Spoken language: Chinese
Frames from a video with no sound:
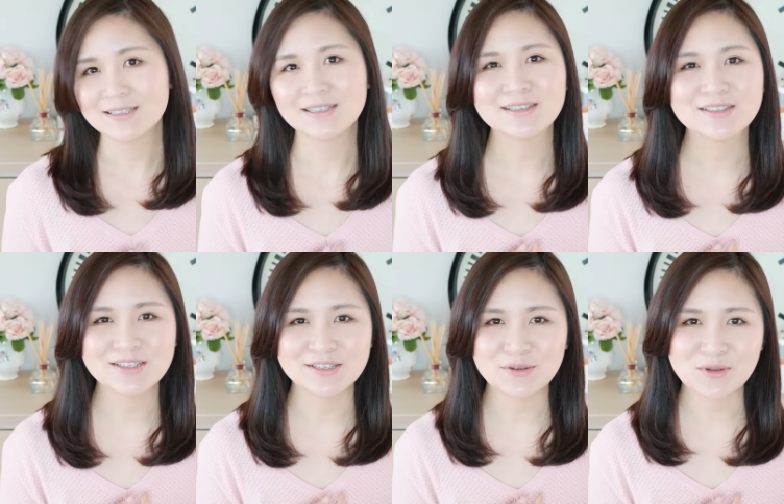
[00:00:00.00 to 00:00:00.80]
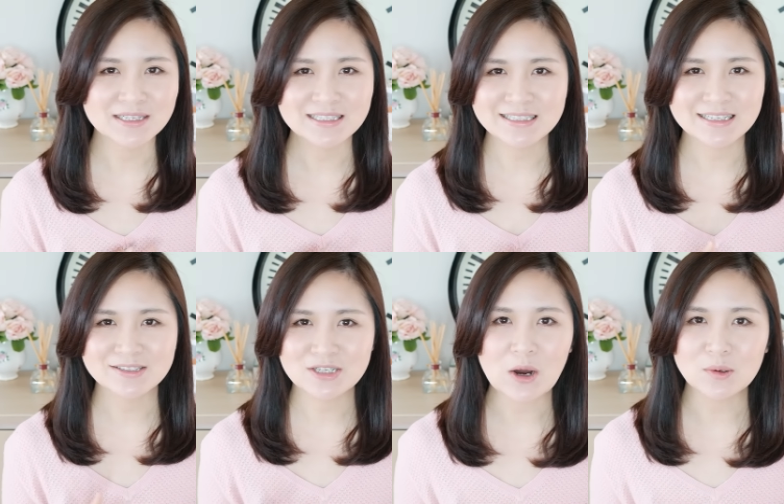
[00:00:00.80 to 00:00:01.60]
真的是那段期
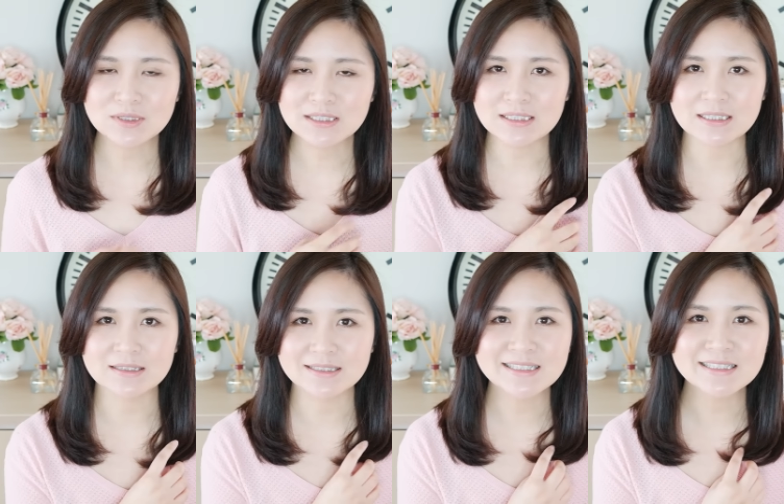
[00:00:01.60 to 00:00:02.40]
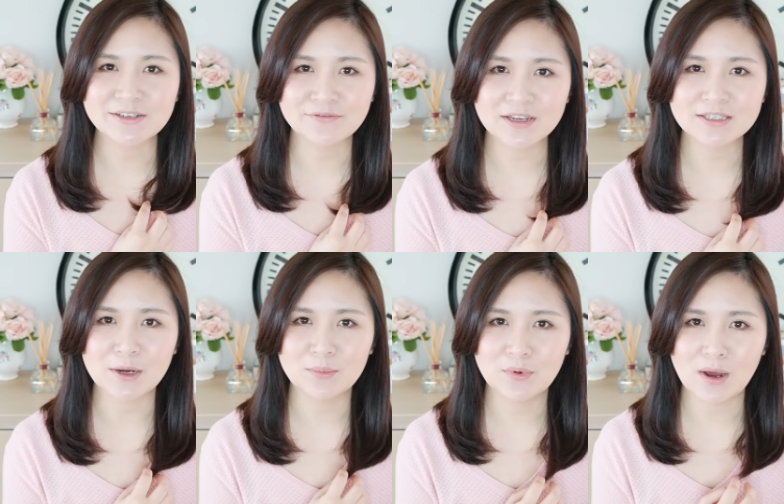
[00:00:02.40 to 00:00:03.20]
间超气的心情非
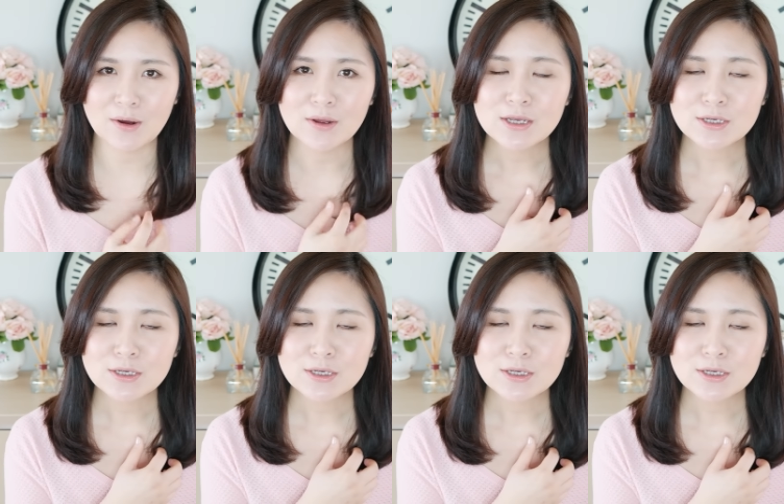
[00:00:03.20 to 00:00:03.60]
常不好，